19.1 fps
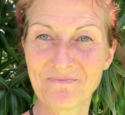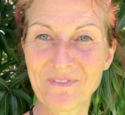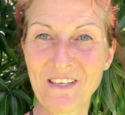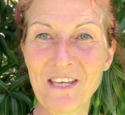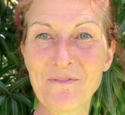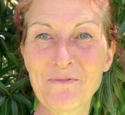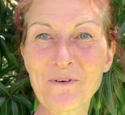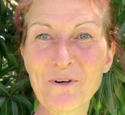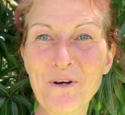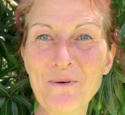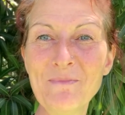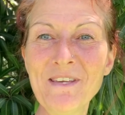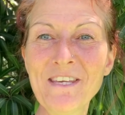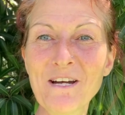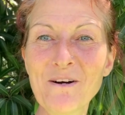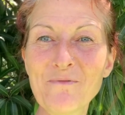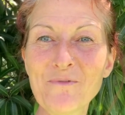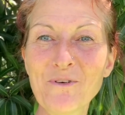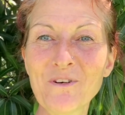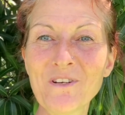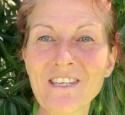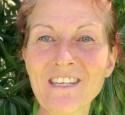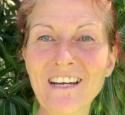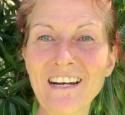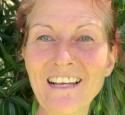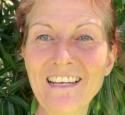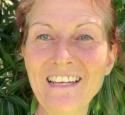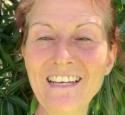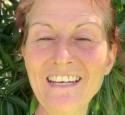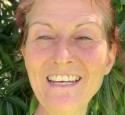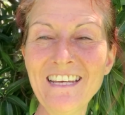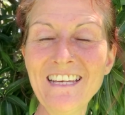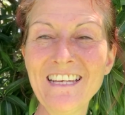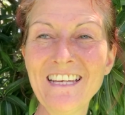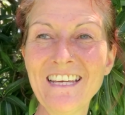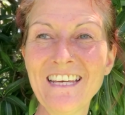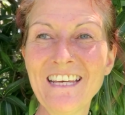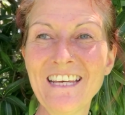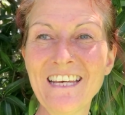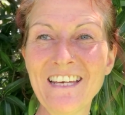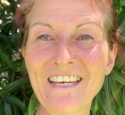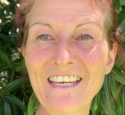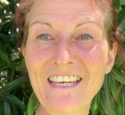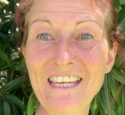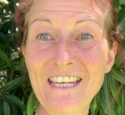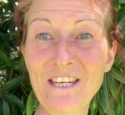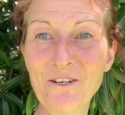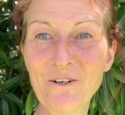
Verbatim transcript: ich freue mich auf euch alle in